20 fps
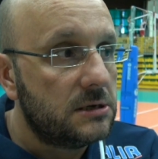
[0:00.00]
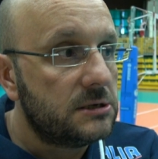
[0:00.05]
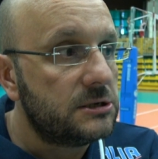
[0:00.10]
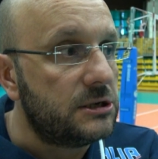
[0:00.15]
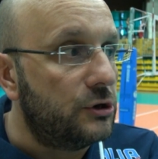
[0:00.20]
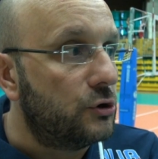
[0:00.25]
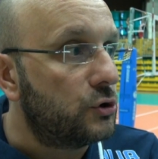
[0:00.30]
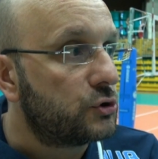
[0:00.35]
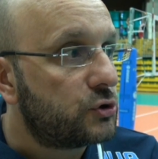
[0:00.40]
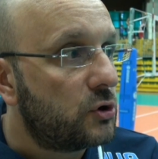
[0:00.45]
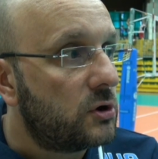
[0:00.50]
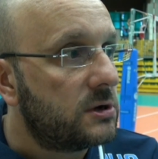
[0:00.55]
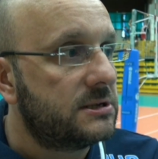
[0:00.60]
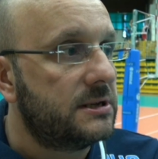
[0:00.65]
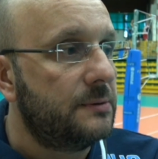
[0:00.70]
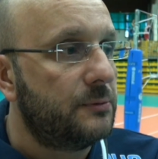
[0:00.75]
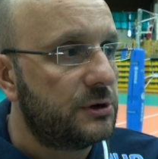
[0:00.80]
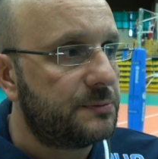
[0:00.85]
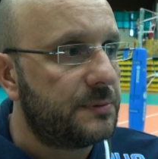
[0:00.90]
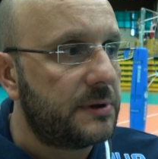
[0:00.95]
Sì, non solo la
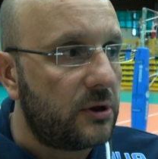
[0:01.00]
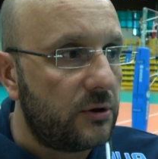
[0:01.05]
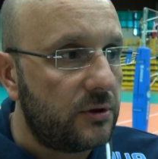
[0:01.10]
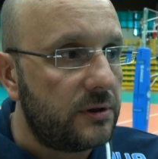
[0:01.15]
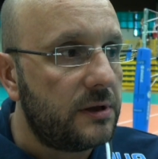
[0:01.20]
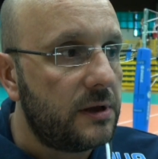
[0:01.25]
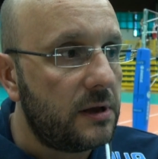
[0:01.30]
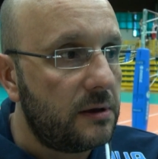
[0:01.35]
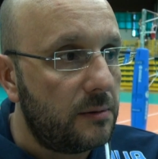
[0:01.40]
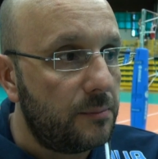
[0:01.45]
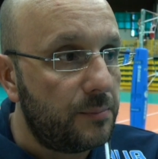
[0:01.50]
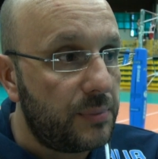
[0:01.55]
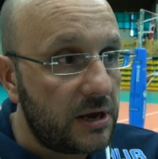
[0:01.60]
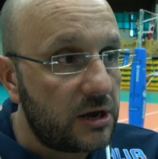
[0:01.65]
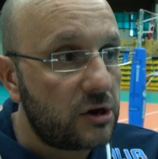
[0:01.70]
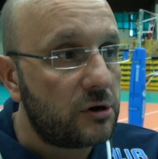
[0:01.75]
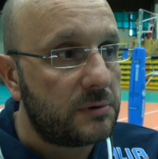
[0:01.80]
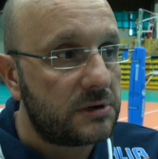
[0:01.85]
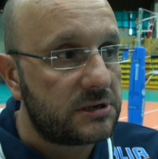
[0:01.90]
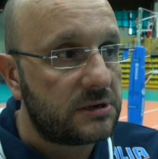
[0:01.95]
stiamo rispettando in
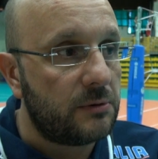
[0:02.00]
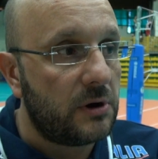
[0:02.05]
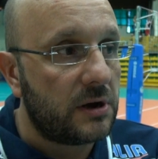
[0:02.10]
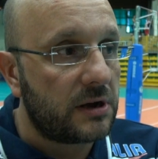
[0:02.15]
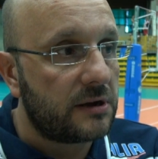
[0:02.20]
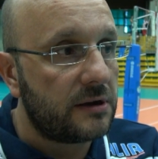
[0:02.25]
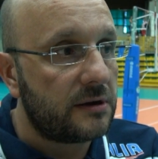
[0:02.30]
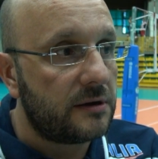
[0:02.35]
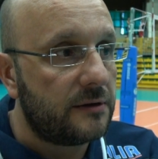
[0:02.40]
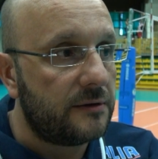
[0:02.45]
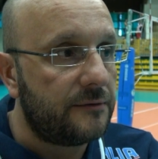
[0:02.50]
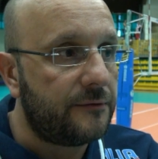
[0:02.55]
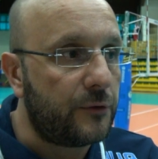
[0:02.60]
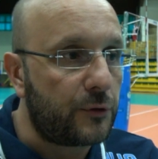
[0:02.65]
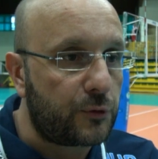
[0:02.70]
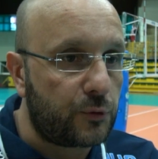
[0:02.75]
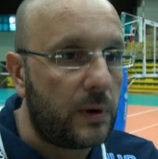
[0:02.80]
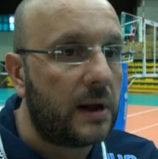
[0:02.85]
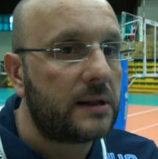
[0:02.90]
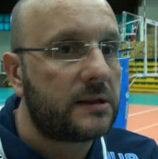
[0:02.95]
pieno, ma siamo anche
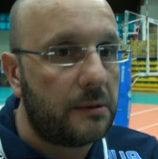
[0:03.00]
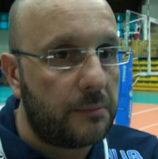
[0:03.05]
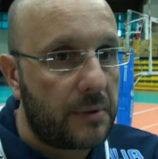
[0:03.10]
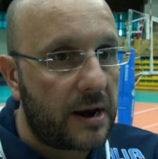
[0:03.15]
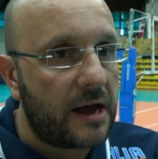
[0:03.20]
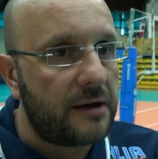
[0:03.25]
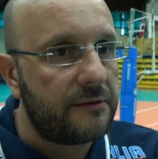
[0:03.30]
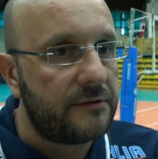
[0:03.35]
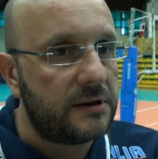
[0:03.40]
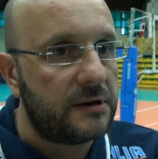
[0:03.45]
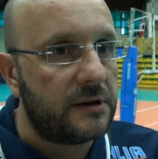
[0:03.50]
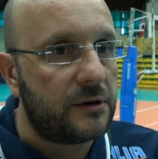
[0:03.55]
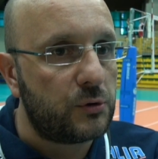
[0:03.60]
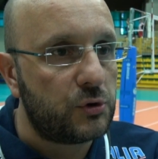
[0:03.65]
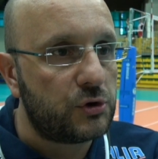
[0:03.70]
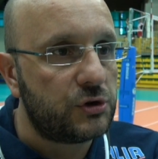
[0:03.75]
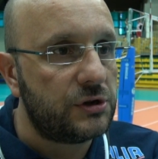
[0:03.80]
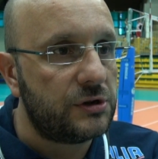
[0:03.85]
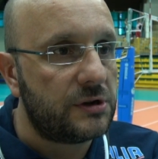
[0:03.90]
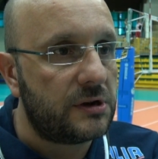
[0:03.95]
fortunati e bravi nel
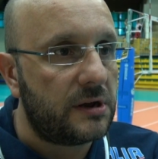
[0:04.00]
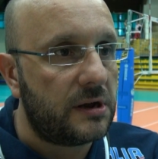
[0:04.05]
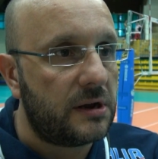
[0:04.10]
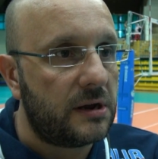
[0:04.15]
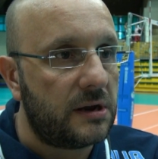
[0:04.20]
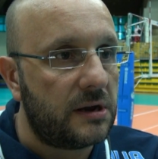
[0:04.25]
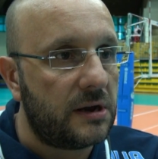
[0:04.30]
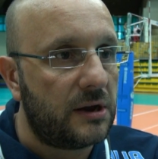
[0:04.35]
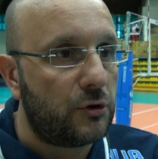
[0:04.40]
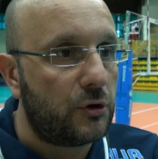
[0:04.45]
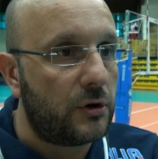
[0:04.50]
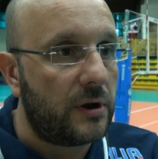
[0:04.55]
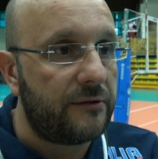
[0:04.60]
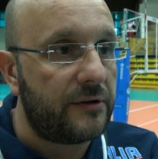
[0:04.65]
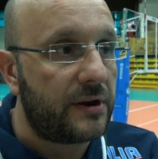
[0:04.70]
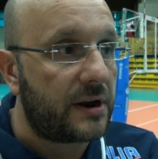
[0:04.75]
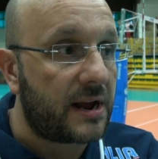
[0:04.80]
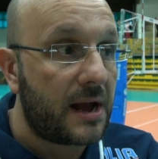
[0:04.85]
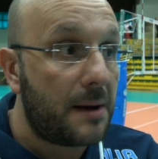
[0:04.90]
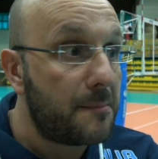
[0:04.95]
riuscire a non
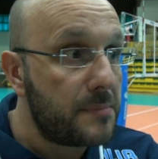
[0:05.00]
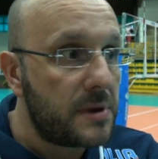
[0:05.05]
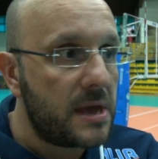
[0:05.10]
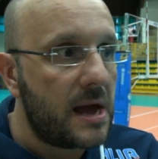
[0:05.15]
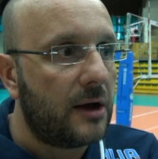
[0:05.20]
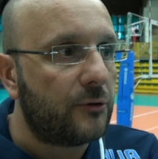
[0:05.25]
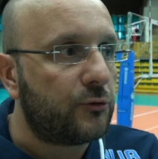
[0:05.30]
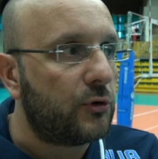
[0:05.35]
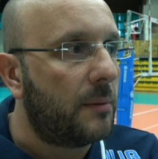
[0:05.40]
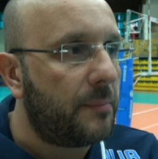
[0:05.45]
aver cambiato,